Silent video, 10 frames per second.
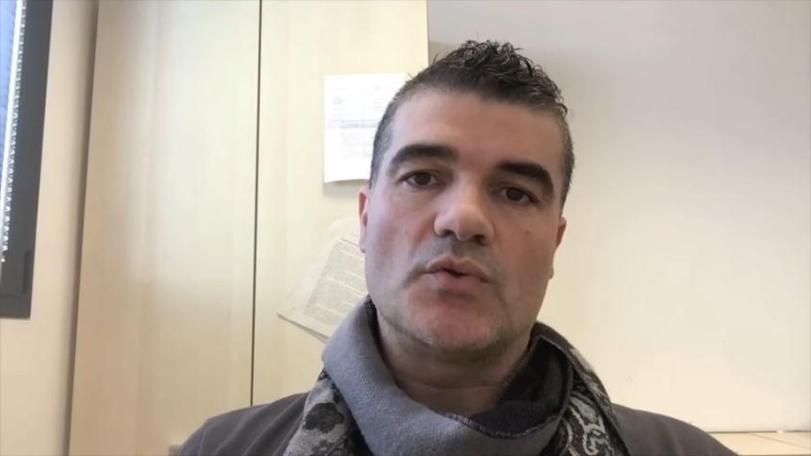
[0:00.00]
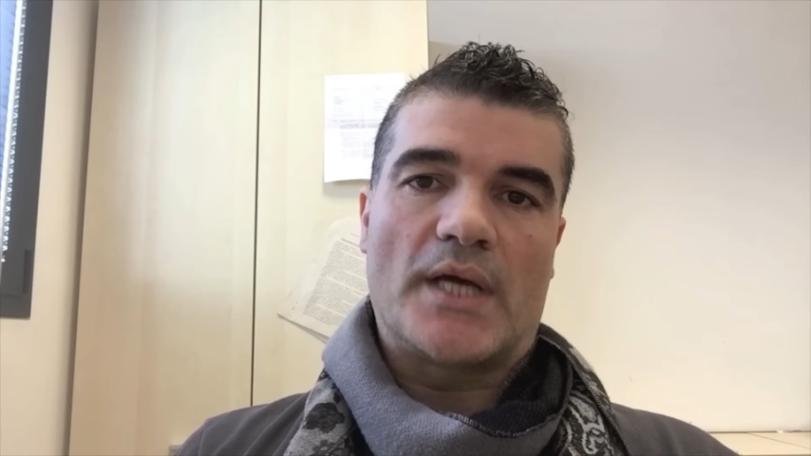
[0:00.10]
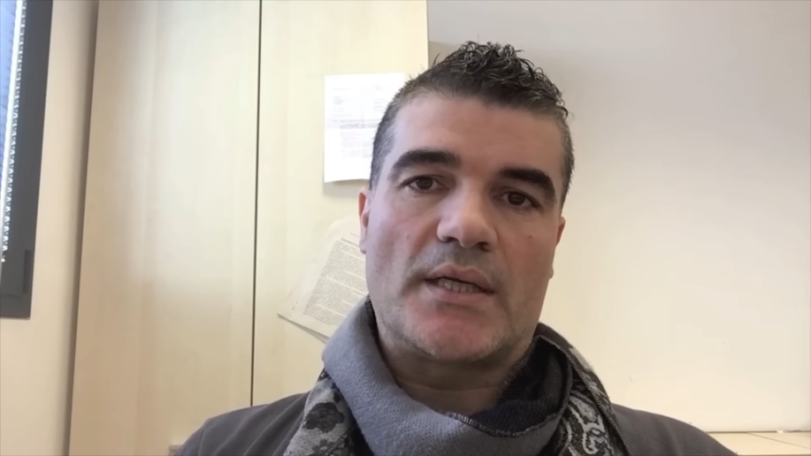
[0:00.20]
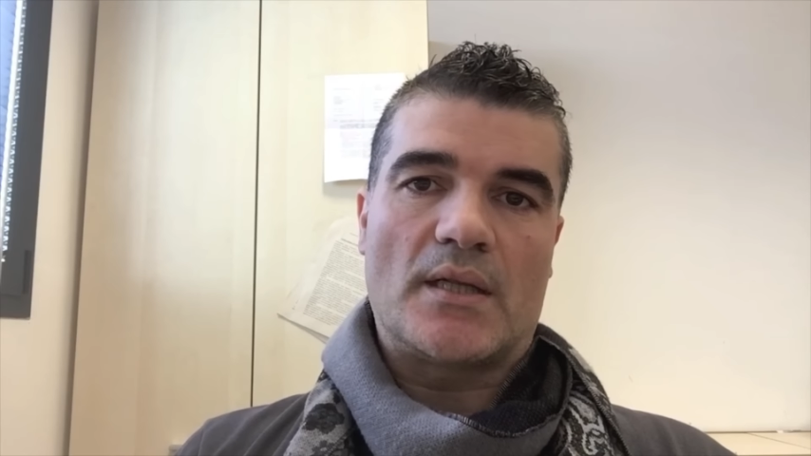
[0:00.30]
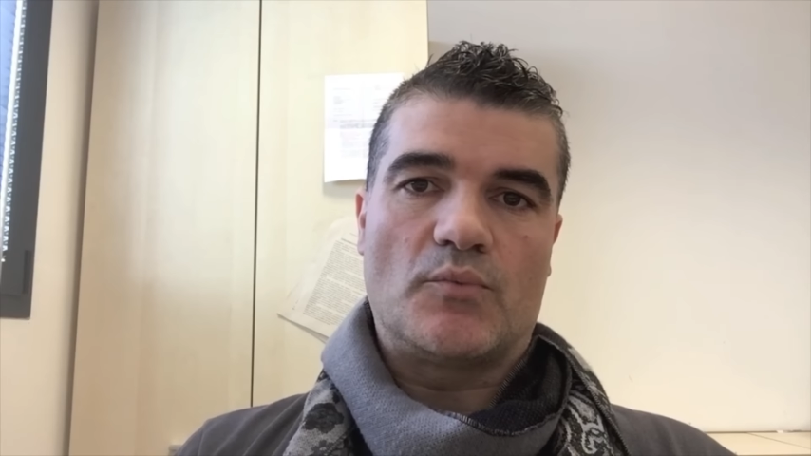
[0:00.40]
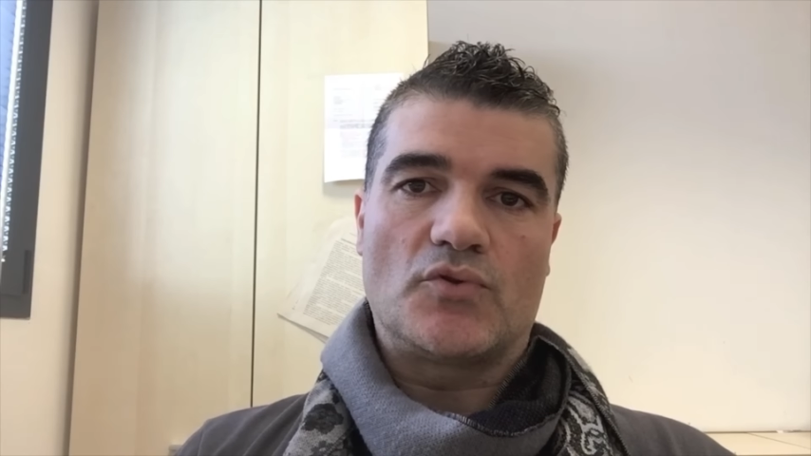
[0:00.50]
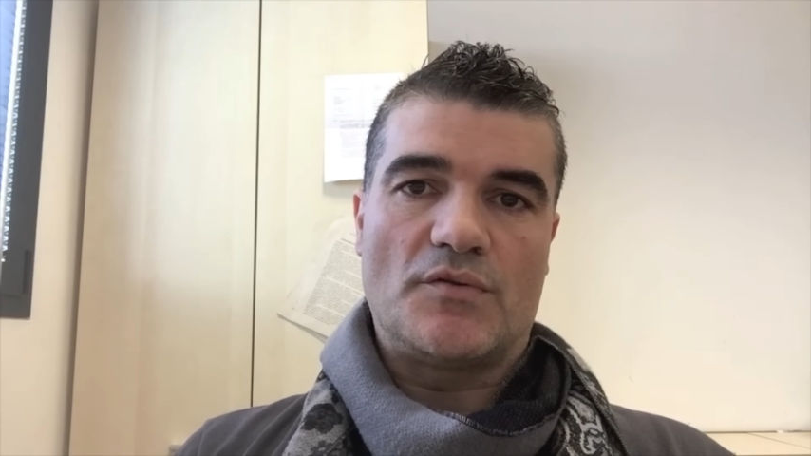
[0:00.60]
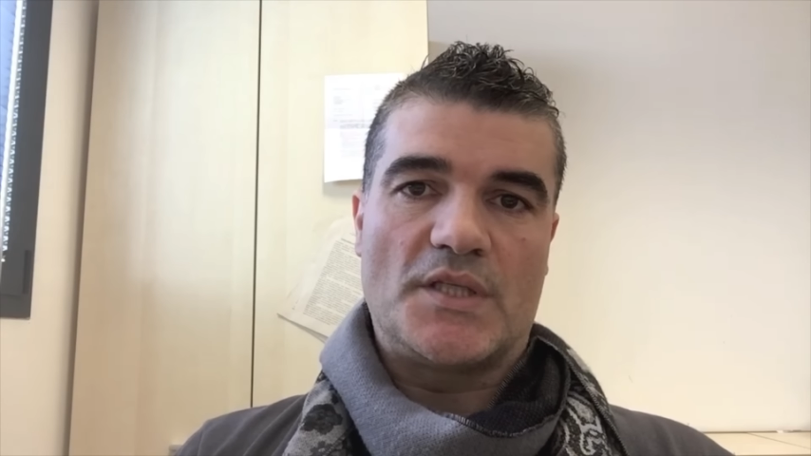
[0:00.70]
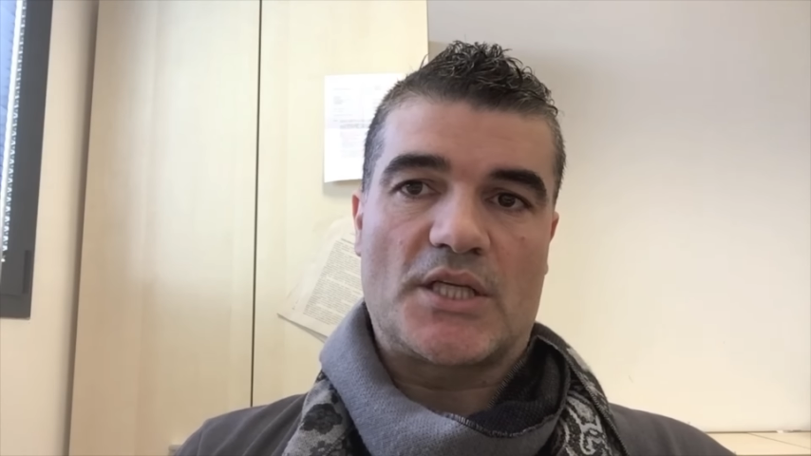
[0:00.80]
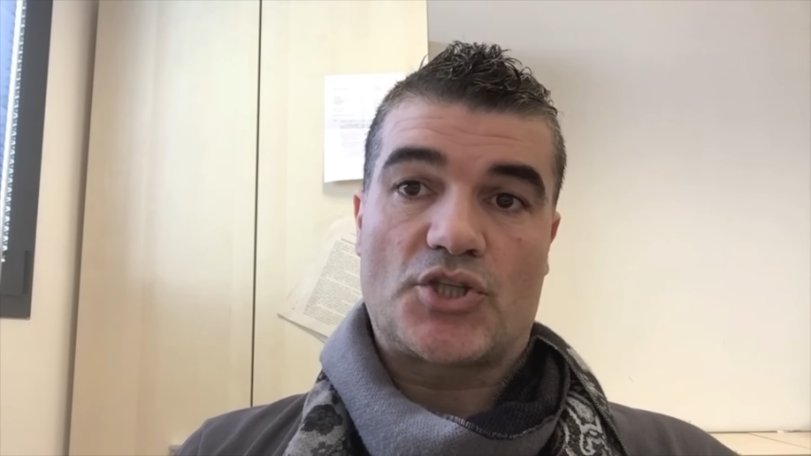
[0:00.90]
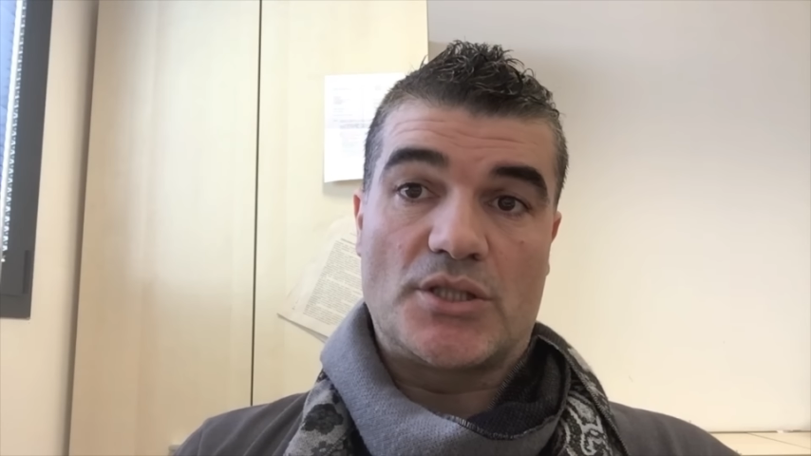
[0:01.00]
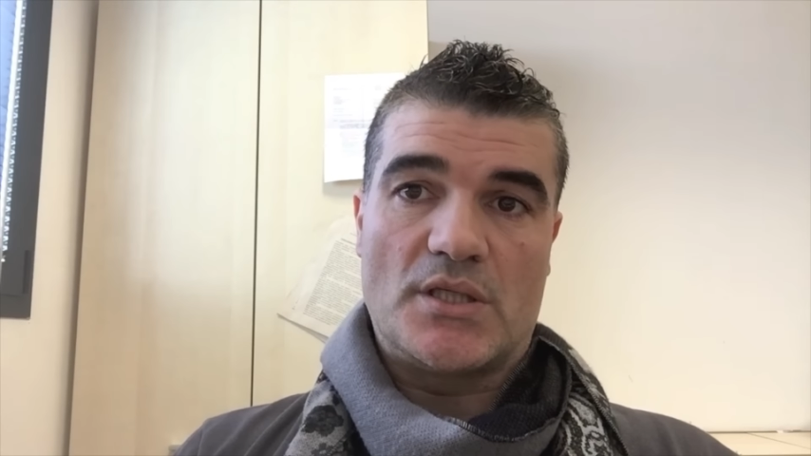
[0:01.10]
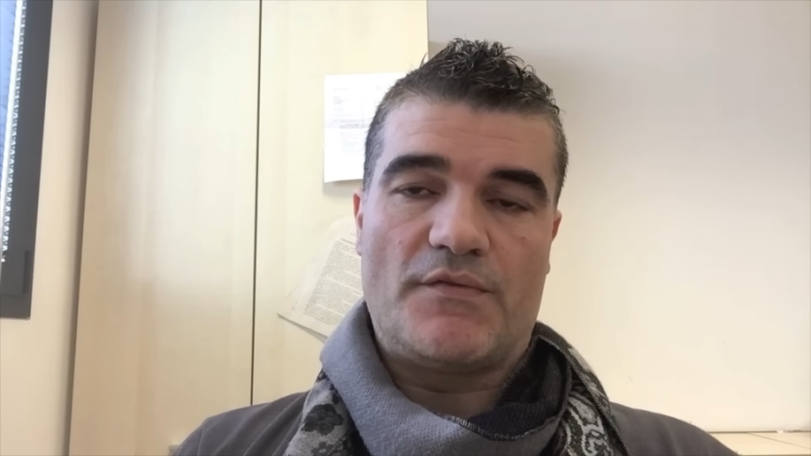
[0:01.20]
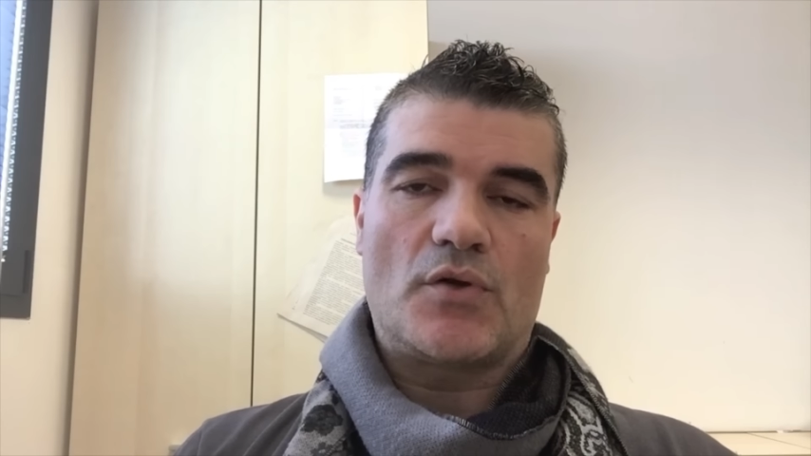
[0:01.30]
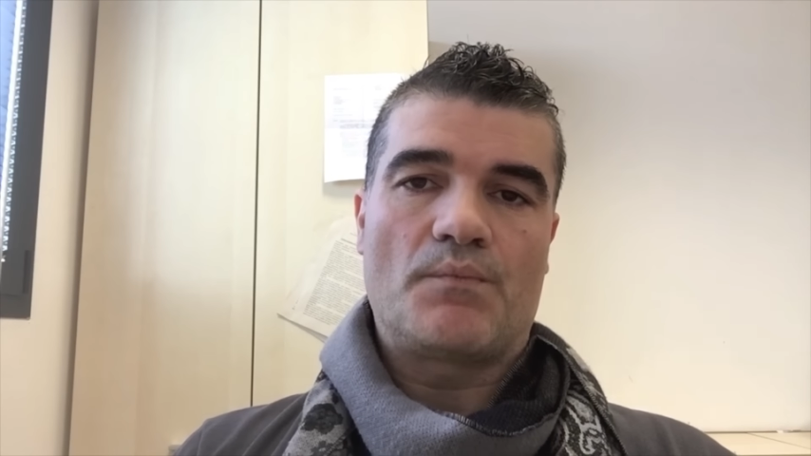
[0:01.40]
studiarli dal punto di vista
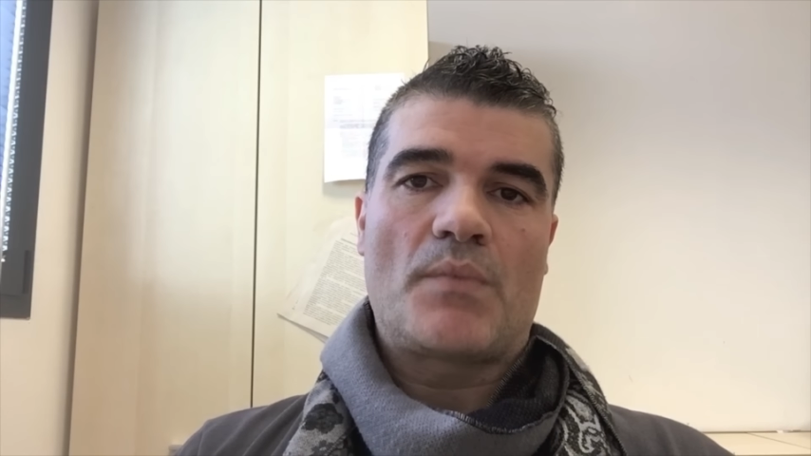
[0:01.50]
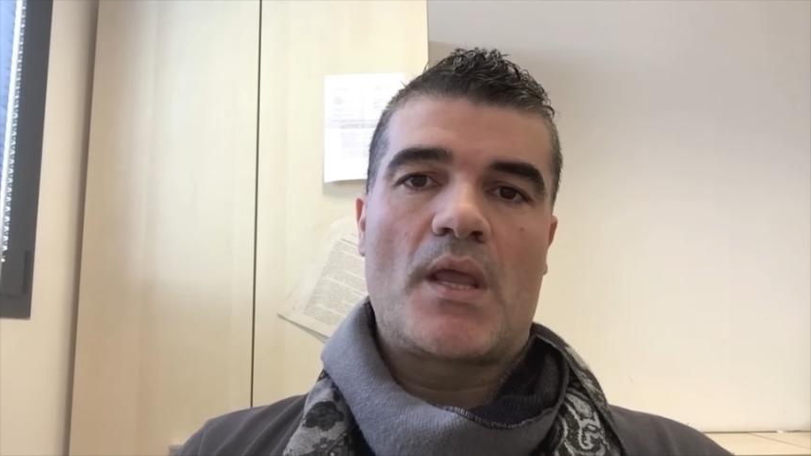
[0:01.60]
scientifico.